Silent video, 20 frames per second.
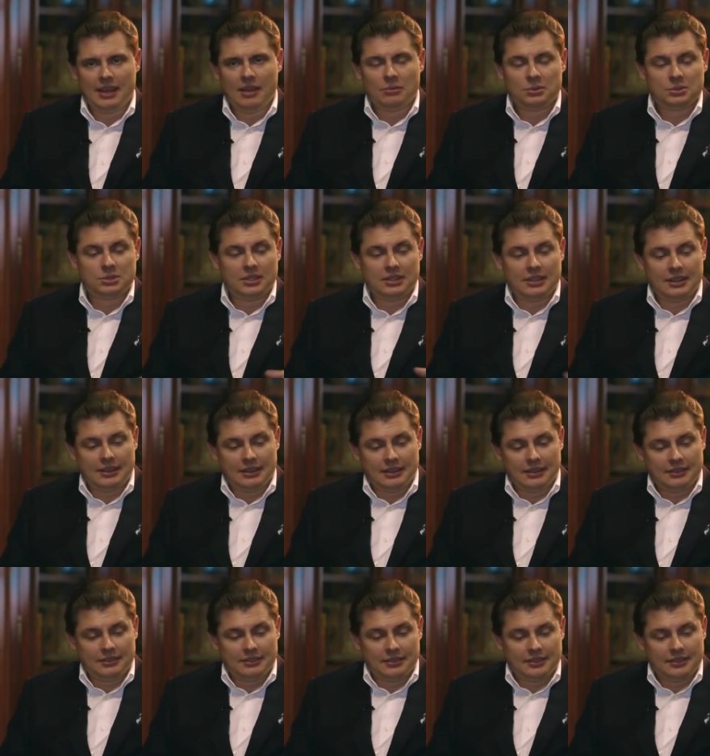Потому что
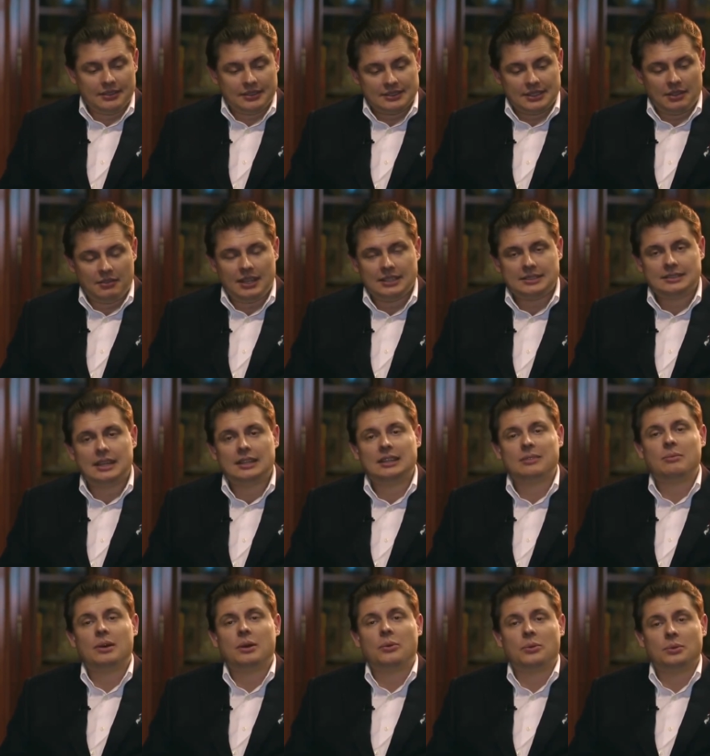э, за власть
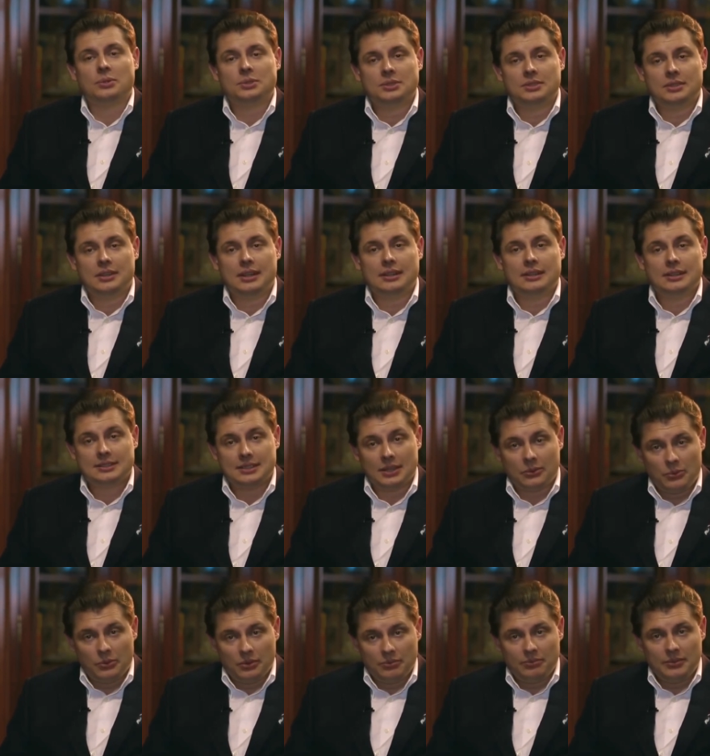надо бороться. Это
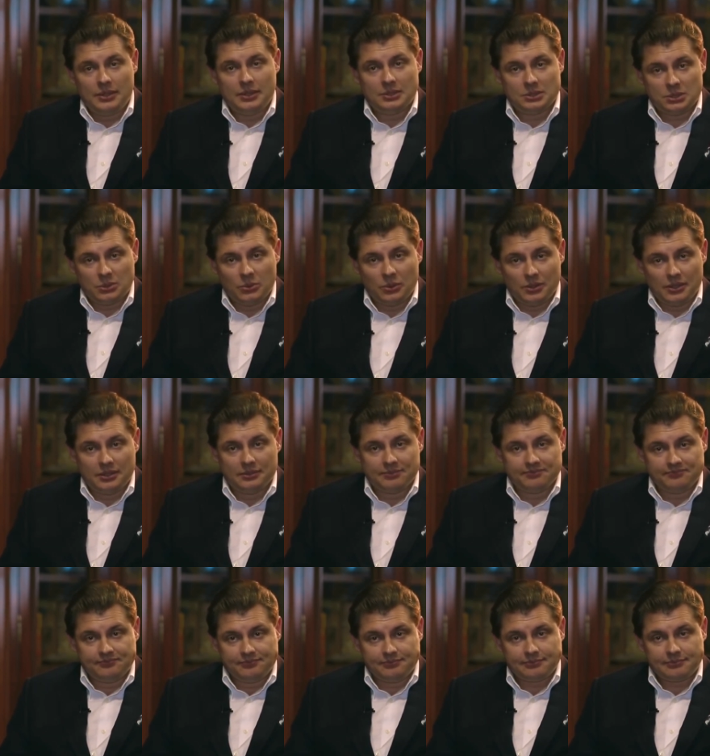закон истории.
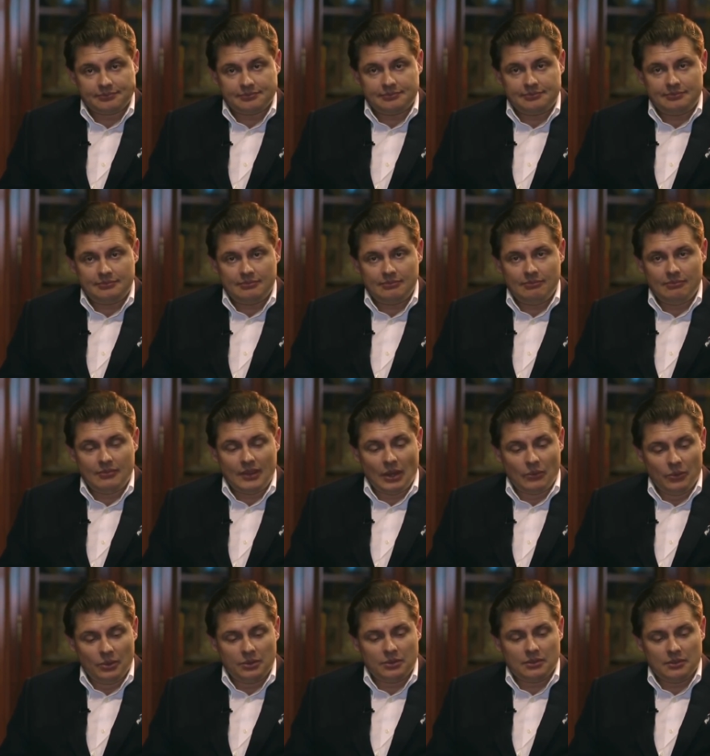
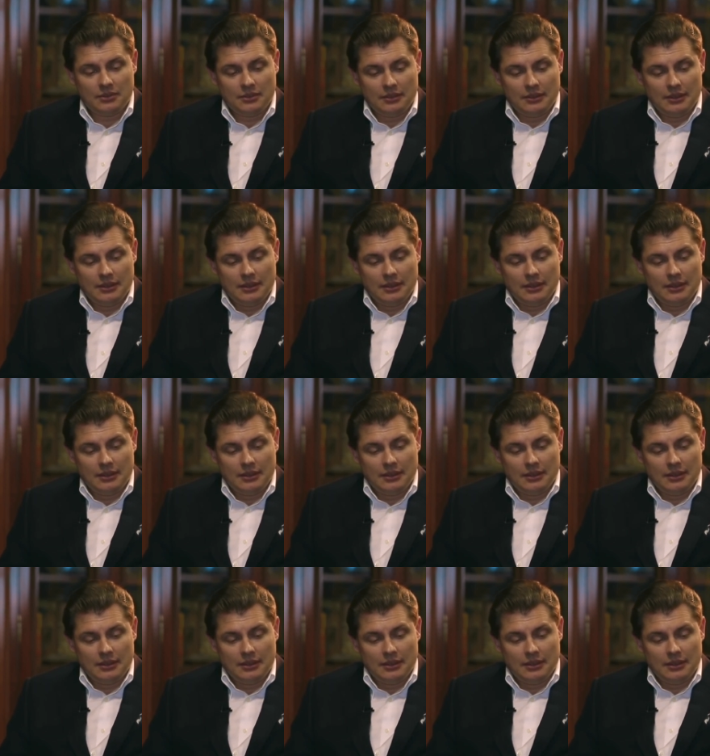Вот